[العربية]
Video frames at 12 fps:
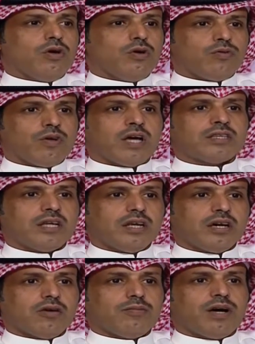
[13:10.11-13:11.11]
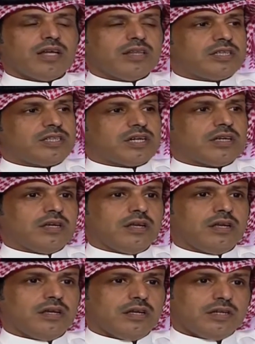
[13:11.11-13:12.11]
وفي هالتناغم هذا يشكل
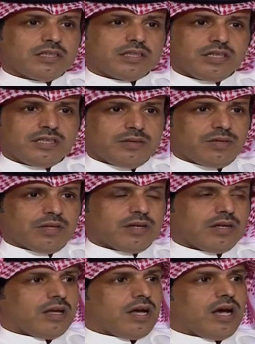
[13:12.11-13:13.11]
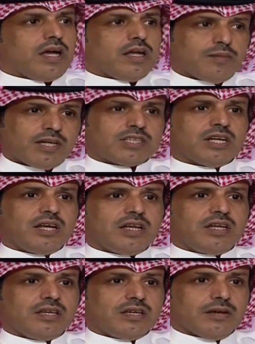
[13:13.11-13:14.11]
شيء جميل انا مع
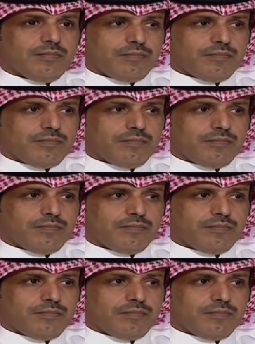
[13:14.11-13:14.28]
الشلليه